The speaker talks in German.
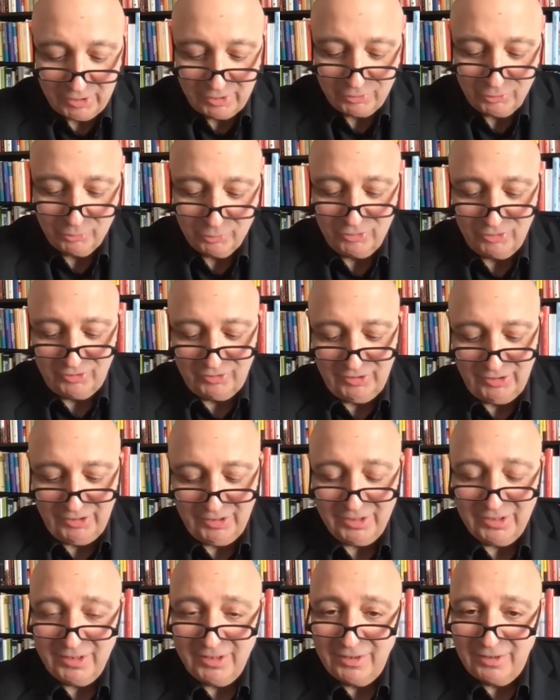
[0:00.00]
durch
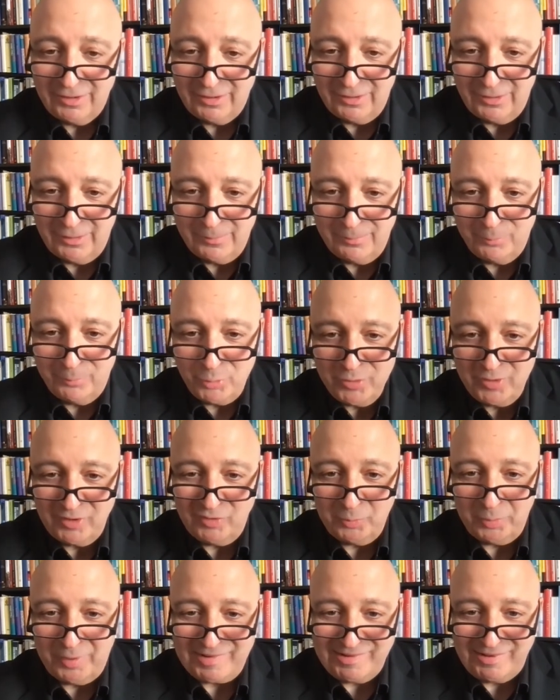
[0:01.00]
die äh,
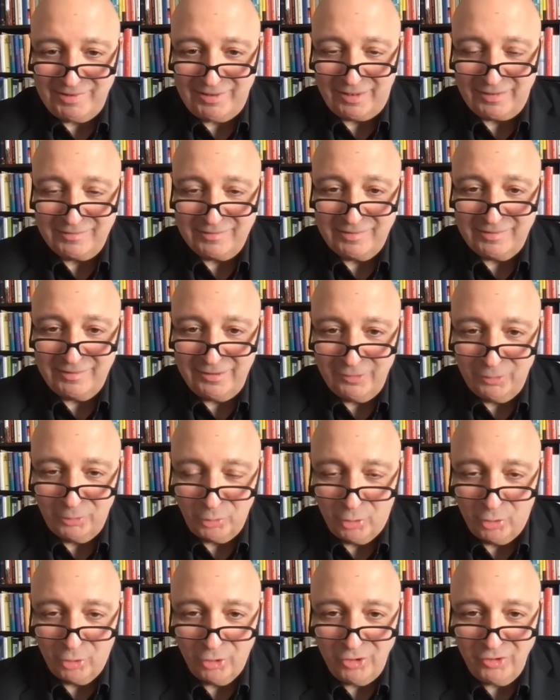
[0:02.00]
Bundespräsident
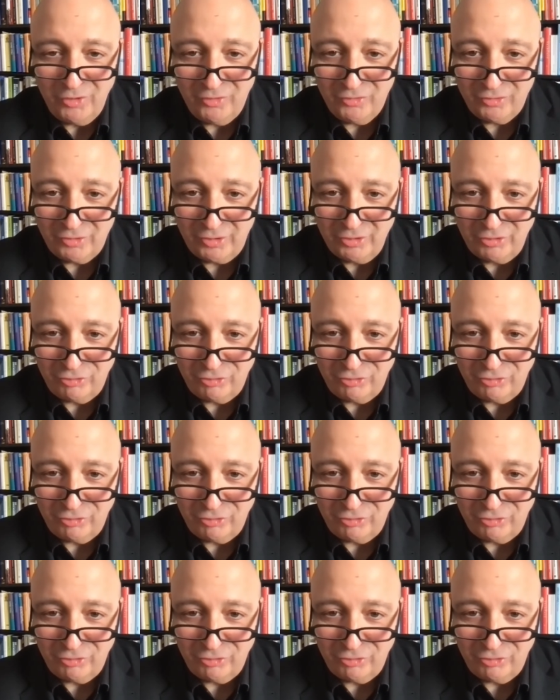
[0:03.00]
Theodor Heuss äh,